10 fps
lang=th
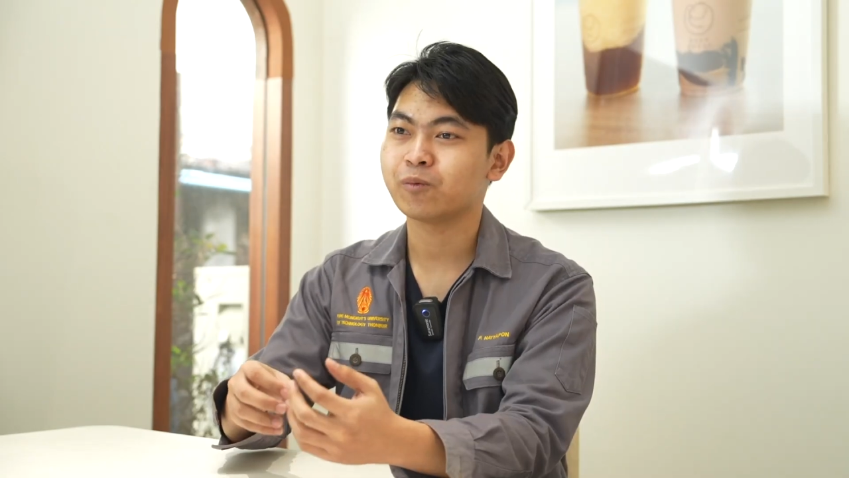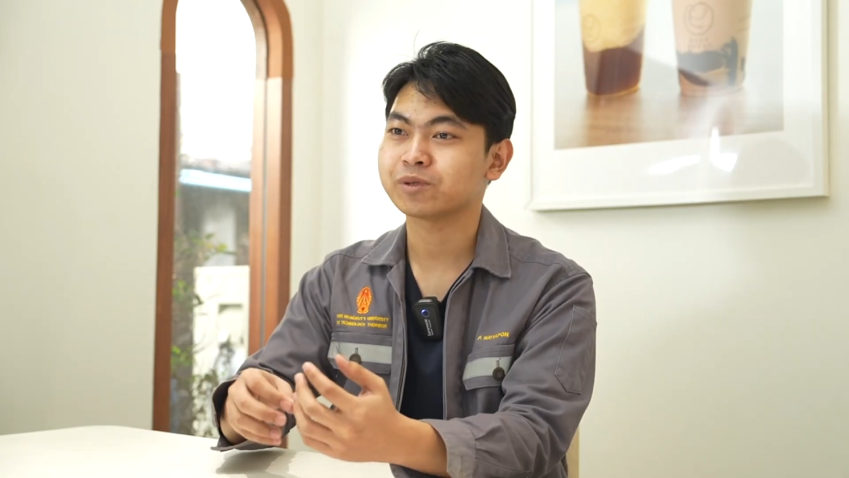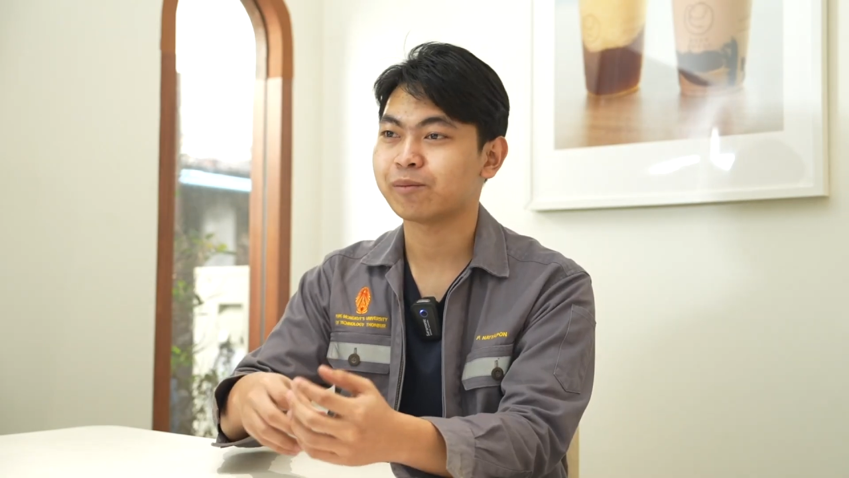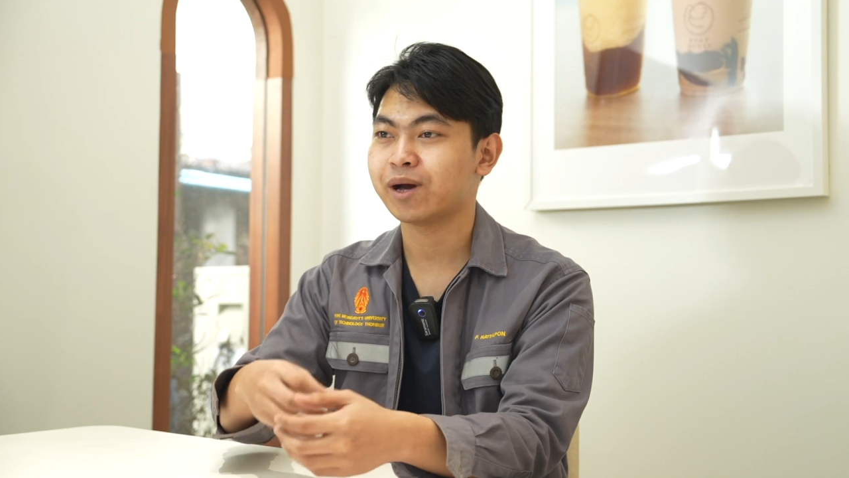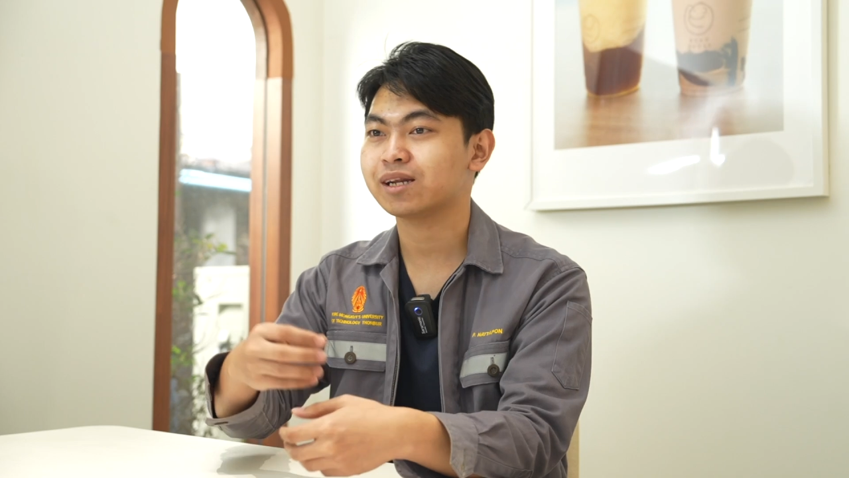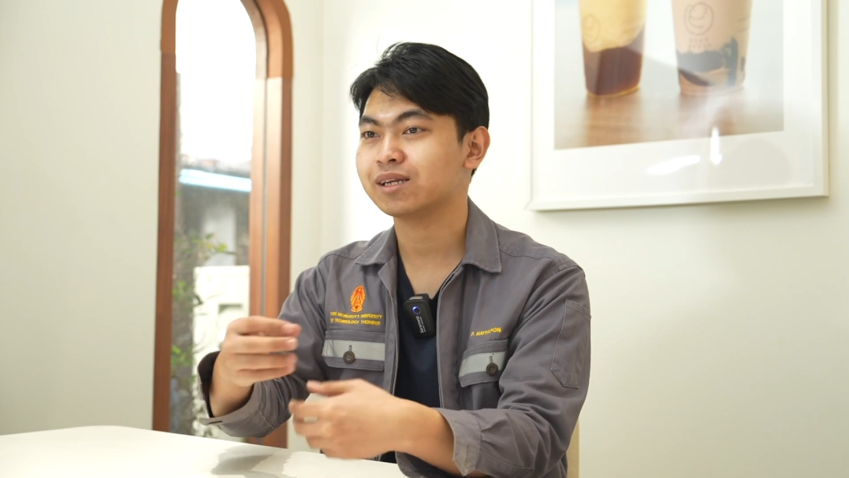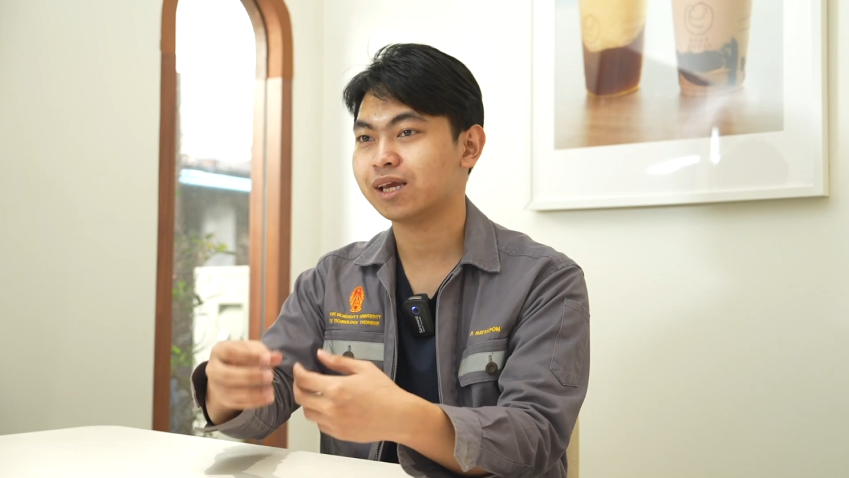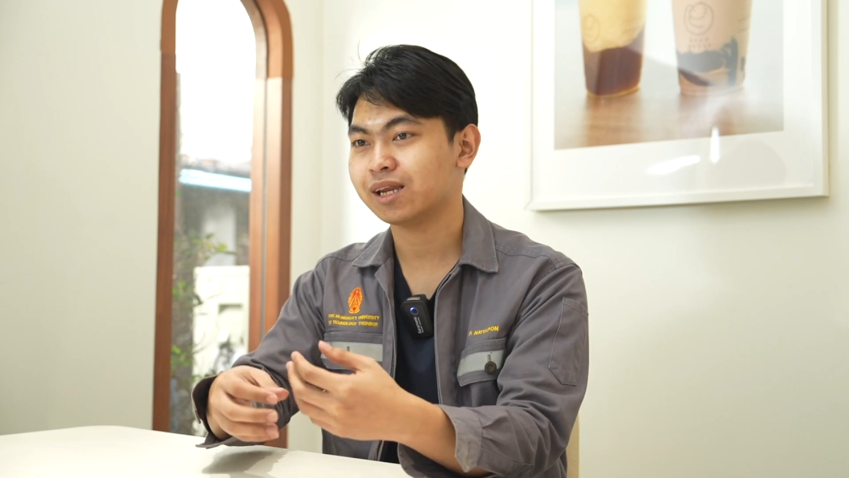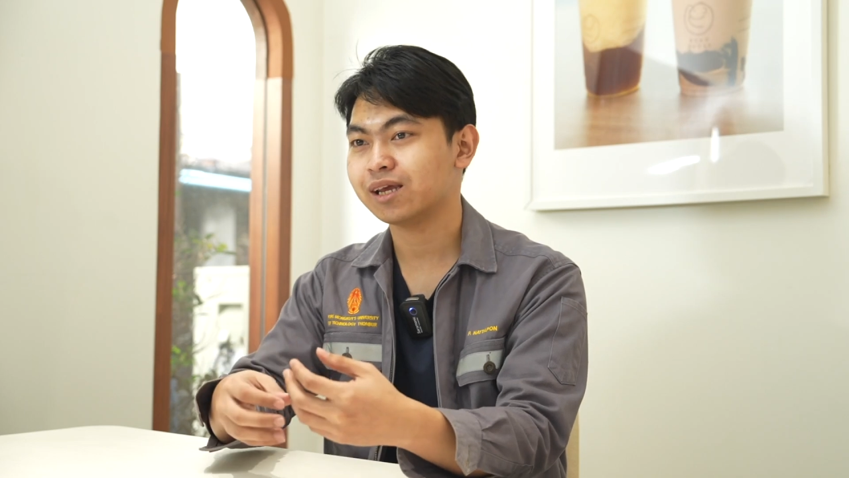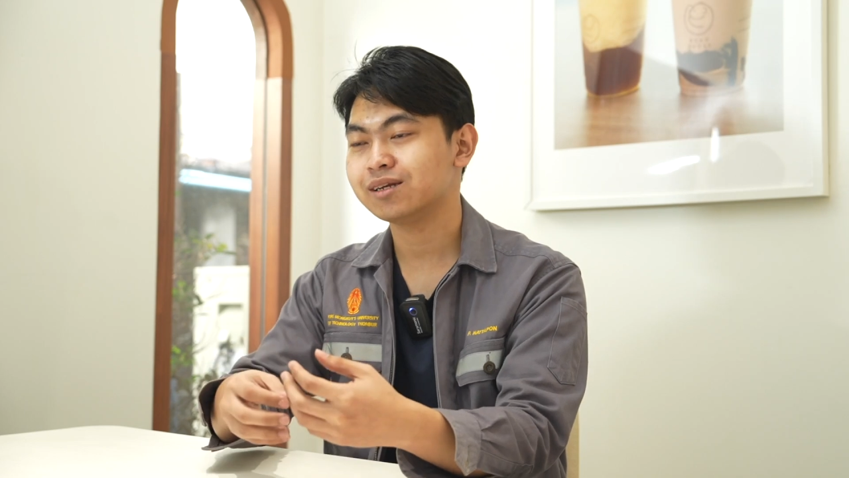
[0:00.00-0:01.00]
ผมสามารถเรีย
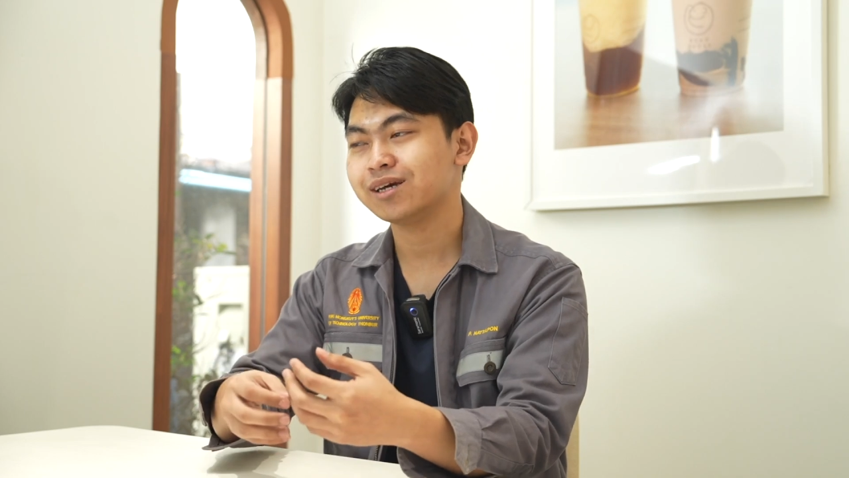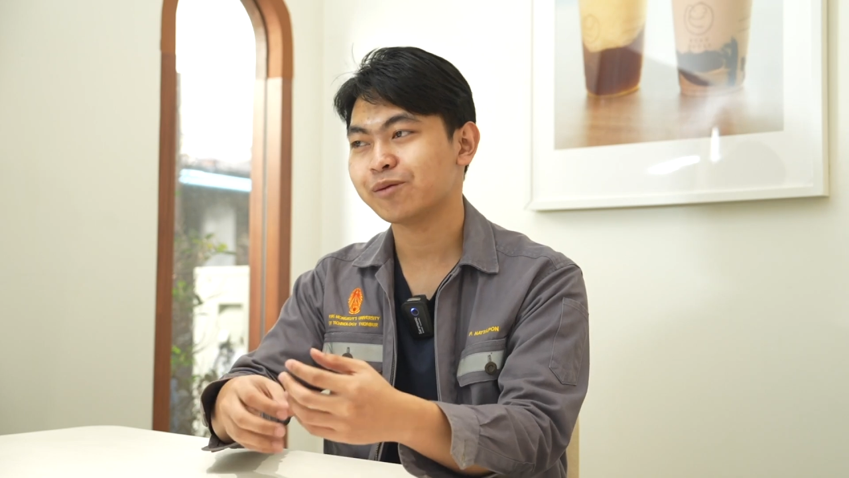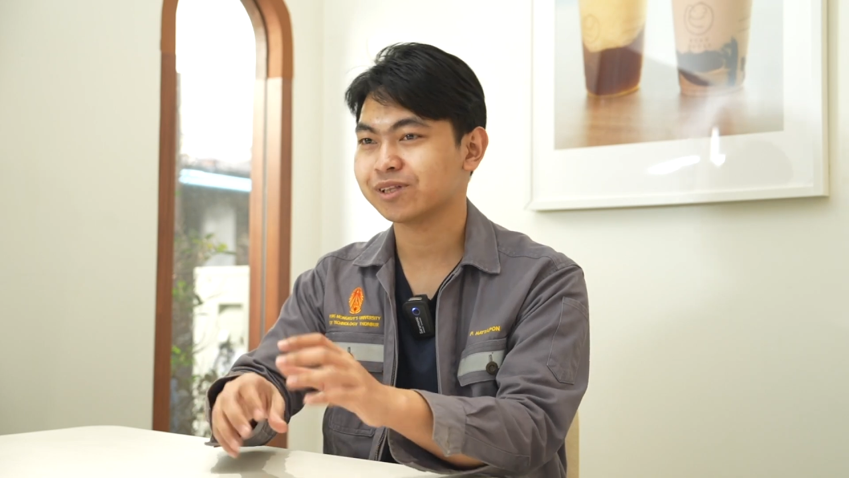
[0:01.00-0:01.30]
นได้เรื่อย